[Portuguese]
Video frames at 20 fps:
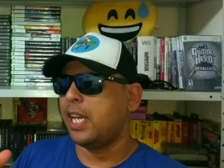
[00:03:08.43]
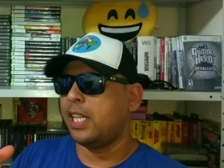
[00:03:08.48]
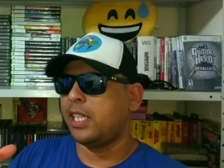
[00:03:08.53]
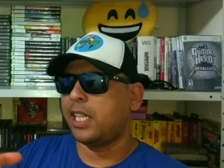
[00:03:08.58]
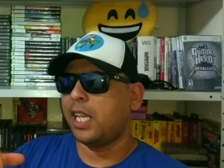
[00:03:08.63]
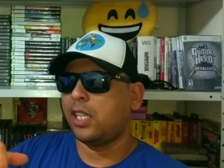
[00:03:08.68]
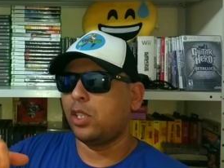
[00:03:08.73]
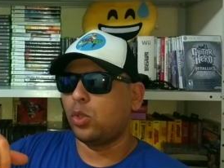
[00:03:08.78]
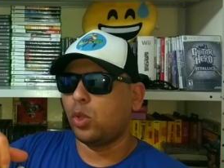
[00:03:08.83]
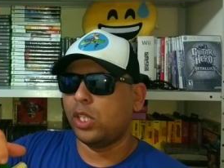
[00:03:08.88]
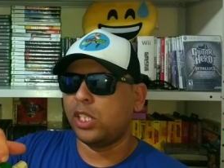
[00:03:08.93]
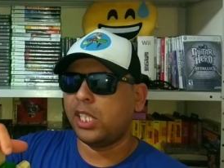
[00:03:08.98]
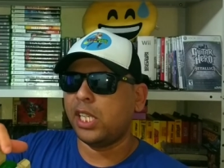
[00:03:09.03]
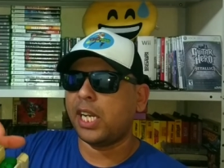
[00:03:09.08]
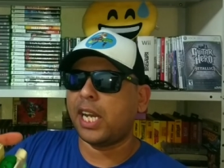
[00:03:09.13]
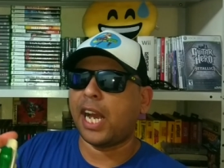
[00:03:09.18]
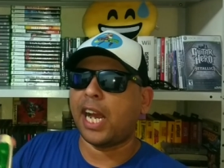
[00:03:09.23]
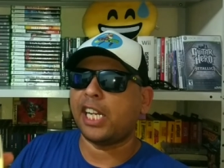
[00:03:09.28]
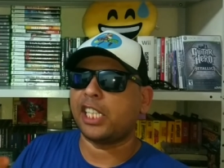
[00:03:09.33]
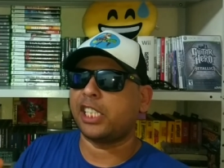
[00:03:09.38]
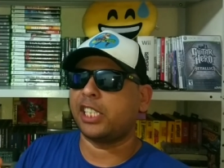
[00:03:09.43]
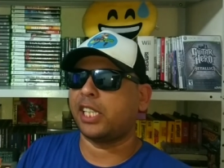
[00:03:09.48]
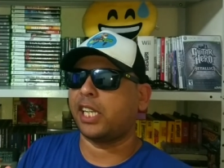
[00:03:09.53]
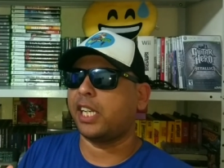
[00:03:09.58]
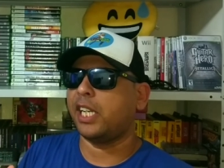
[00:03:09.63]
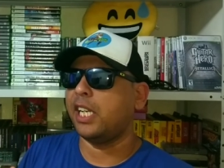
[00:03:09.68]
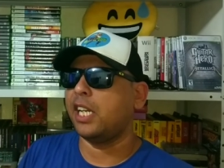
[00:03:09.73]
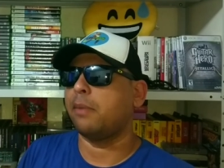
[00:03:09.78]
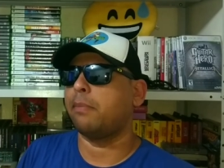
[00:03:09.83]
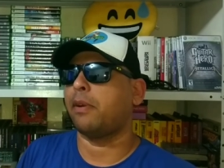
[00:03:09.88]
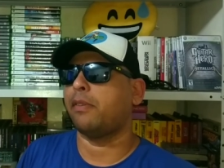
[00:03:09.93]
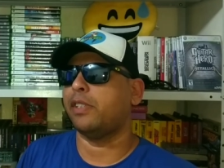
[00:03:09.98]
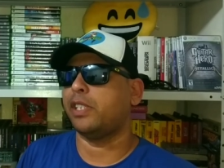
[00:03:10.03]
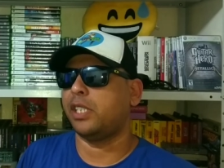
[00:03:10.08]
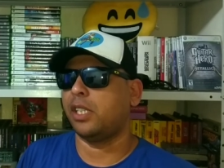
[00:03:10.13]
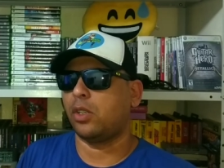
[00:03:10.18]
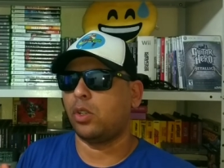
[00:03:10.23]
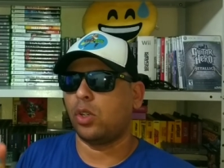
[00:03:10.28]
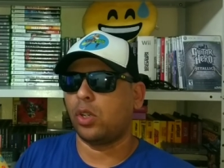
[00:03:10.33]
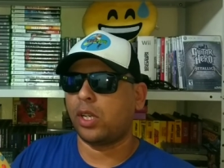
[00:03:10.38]
Ele tem dois encaixes aqui, né, para
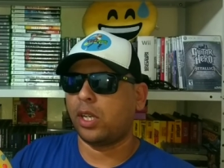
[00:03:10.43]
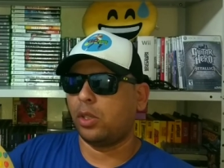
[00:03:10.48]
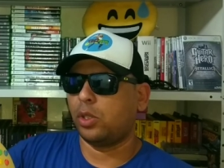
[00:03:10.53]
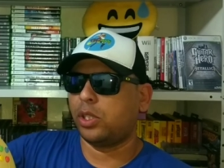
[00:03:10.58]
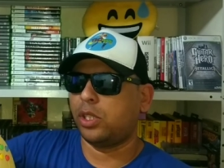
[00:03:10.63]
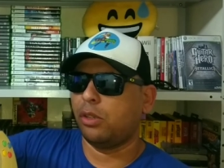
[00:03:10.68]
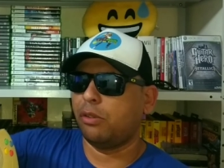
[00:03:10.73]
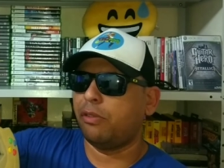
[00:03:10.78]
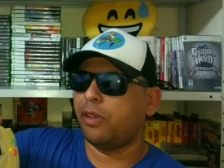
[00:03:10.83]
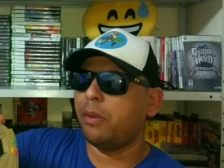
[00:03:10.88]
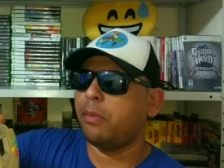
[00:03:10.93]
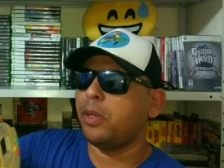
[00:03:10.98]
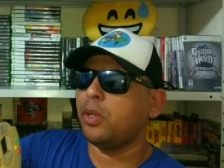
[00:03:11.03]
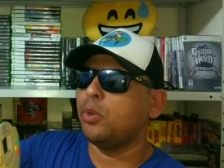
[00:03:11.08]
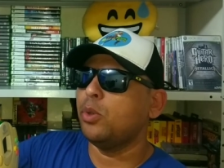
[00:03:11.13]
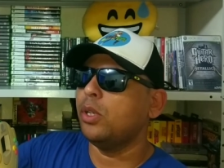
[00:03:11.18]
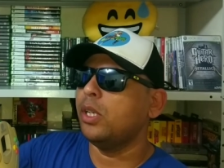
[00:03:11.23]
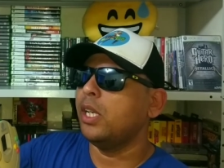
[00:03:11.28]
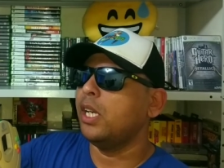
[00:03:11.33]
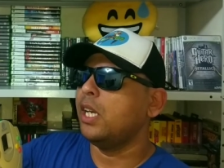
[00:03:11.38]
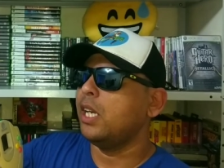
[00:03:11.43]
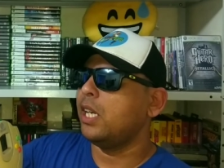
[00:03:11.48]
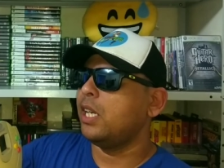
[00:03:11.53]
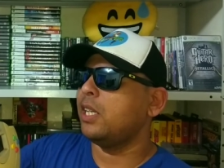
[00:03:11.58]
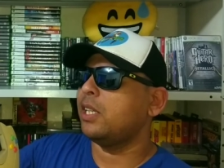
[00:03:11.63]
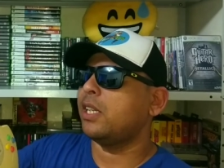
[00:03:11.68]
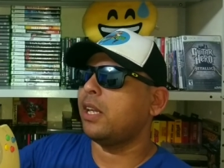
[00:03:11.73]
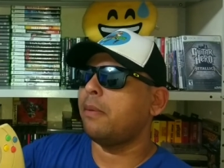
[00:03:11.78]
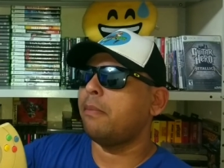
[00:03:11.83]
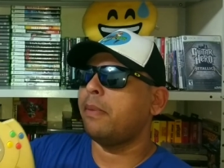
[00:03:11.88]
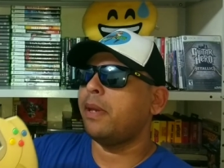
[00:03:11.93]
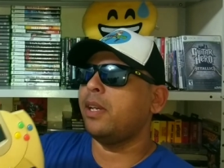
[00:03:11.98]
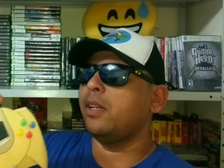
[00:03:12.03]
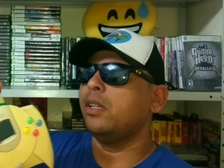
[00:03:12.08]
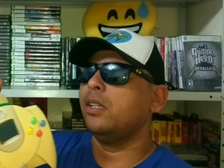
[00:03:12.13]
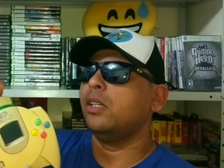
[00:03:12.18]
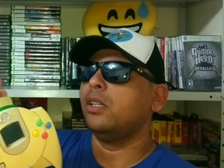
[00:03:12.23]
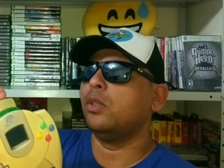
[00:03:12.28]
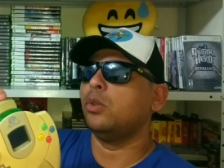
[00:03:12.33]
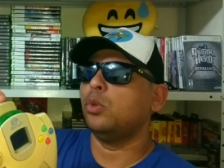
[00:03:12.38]
você colocar o seu VMU e
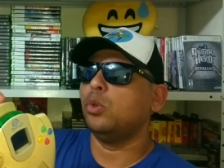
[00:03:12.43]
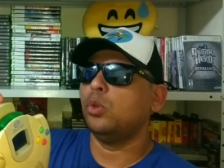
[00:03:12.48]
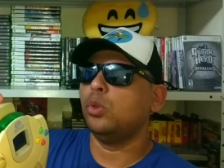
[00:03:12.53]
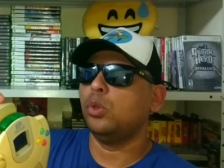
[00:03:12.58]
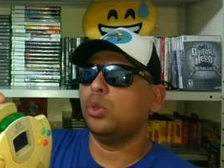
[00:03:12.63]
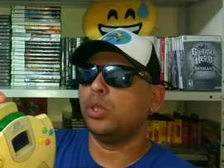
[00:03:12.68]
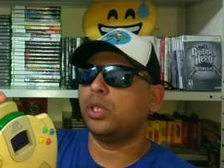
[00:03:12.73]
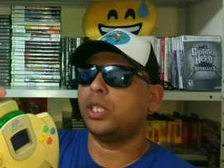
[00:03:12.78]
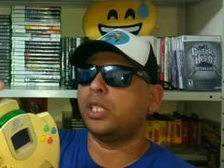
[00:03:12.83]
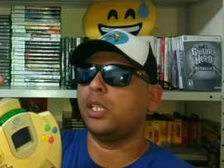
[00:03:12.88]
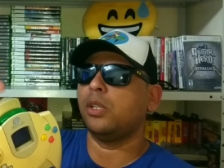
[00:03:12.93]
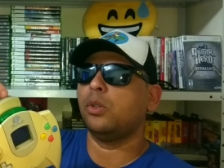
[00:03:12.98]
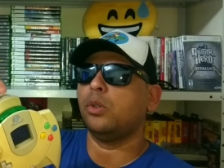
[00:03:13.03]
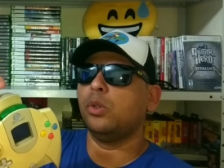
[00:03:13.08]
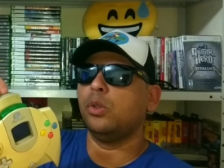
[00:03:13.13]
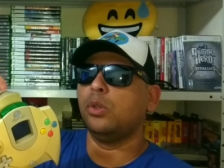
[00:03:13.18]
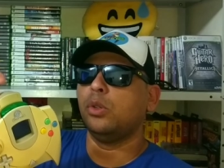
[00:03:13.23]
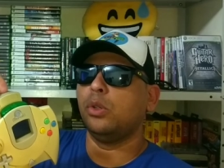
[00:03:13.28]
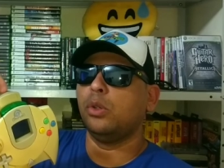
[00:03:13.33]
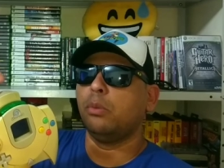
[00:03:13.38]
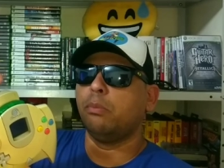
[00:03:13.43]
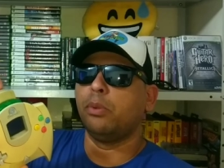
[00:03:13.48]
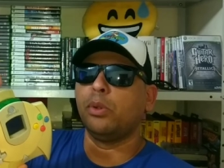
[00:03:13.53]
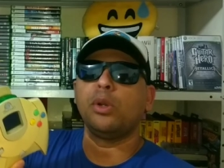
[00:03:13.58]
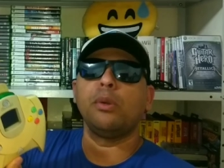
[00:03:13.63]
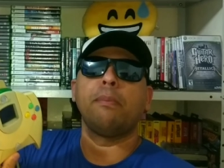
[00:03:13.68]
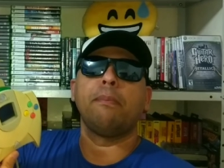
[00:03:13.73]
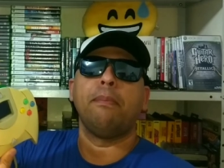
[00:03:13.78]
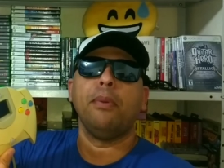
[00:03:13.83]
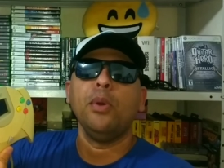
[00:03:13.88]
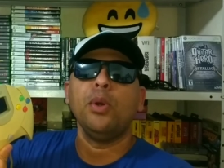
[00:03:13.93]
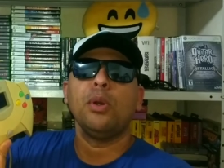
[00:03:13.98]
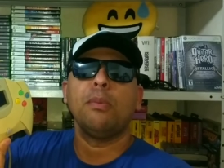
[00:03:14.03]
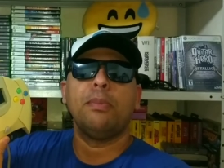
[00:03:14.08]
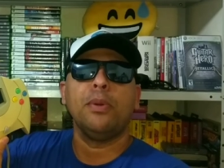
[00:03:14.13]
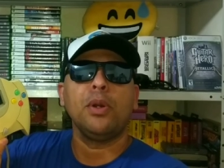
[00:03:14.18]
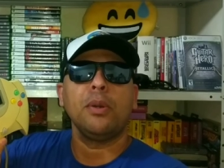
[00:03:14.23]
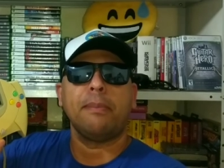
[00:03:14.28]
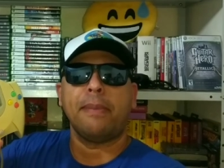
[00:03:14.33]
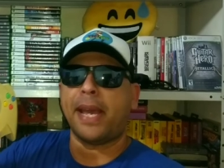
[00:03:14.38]
também o seu puro
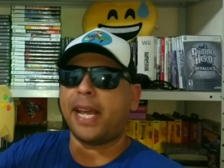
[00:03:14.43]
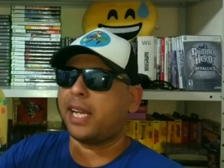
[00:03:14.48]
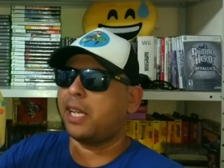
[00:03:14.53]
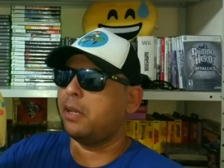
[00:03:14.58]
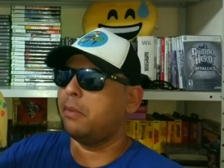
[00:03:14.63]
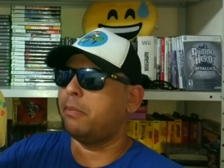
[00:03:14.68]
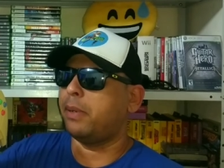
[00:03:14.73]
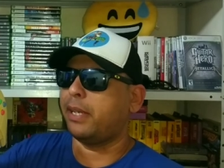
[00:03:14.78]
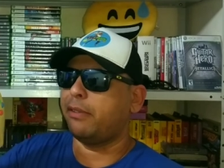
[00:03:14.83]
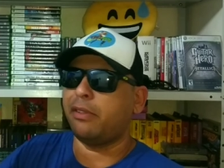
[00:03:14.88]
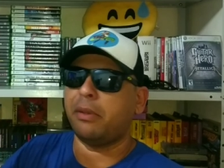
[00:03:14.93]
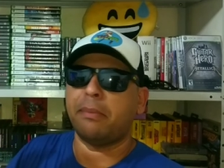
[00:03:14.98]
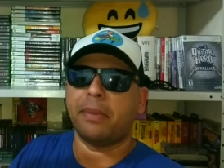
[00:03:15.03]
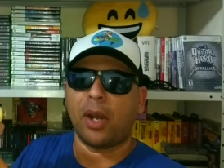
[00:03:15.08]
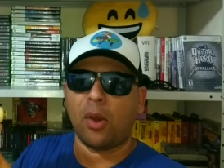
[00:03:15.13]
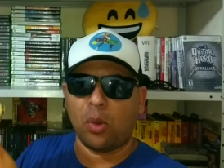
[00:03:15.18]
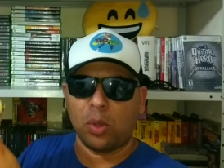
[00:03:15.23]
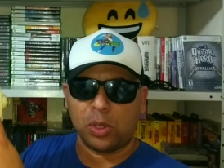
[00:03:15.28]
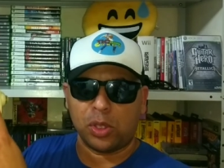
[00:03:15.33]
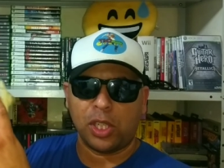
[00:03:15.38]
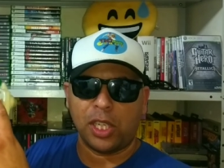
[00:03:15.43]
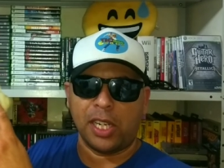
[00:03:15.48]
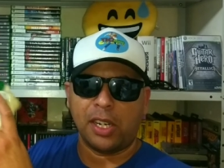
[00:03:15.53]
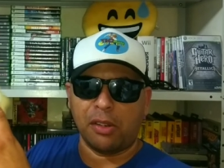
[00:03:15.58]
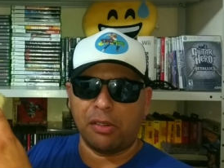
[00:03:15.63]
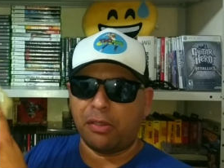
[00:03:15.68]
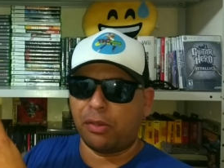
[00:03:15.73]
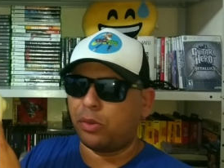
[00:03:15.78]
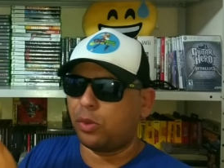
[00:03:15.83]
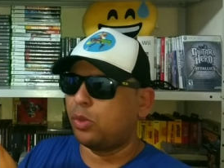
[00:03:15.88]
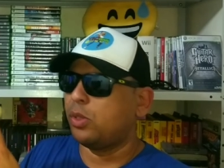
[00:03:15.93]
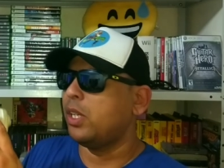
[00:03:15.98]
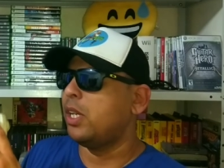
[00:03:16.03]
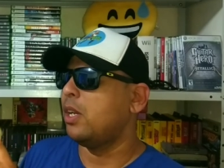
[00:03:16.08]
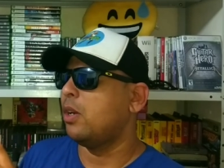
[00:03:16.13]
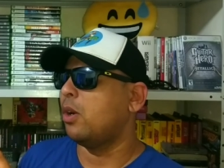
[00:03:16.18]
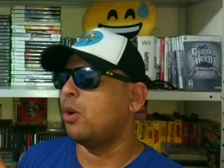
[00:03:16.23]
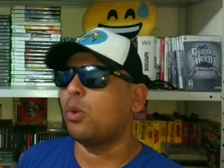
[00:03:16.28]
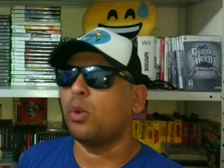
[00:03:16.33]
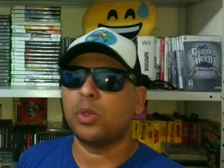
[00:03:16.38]
puro, puro pack para vibrar o controle, né,
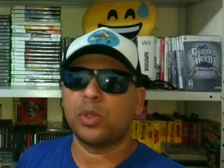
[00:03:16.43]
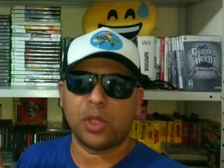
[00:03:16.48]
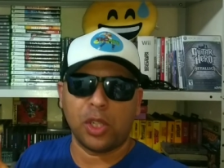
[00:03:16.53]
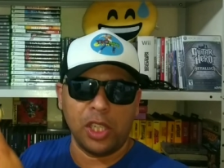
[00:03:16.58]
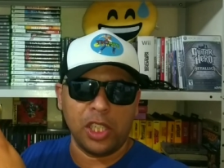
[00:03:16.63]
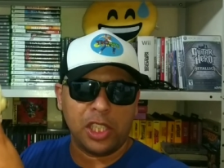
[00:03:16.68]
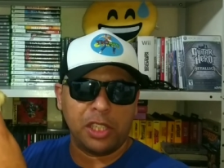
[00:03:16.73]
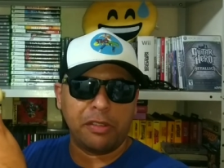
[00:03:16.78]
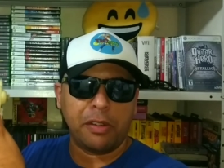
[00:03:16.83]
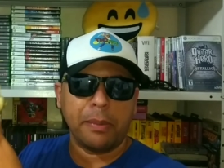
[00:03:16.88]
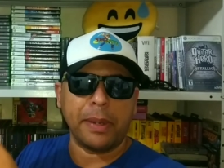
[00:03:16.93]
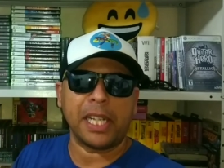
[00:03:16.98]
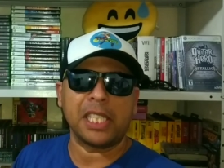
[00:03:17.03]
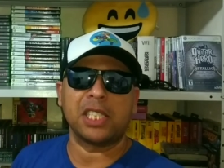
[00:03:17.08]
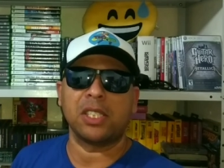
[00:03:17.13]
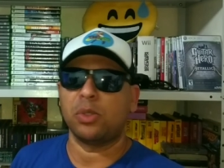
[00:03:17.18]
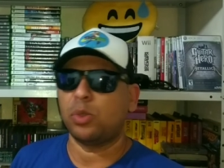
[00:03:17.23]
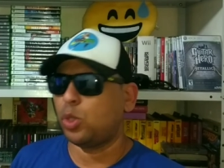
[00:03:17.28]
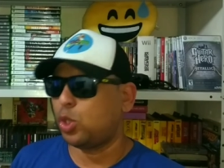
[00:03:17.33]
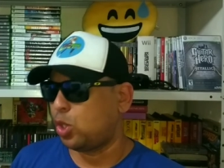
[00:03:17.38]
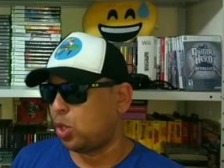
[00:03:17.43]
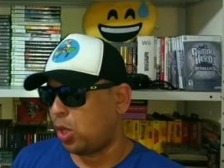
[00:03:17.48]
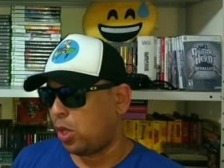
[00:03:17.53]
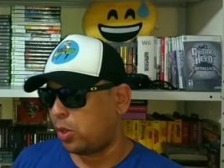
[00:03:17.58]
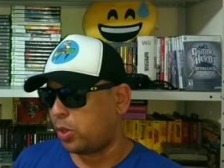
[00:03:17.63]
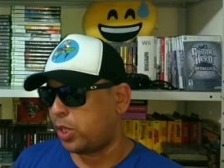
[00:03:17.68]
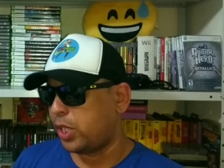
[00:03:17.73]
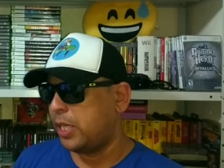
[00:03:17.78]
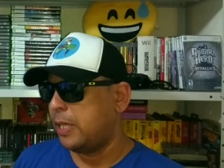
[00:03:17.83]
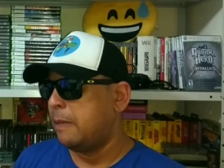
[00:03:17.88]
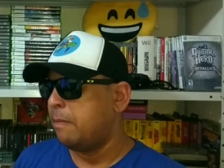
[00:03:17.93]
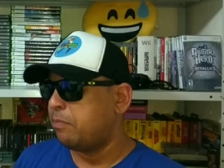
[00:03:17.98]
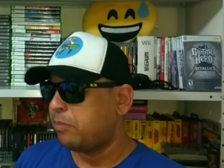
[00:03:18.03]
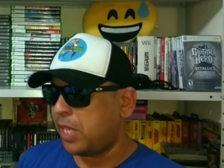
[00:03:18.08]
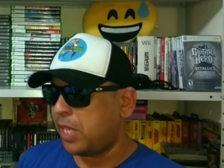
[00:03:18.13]
o, o controle de vibração dos jogos.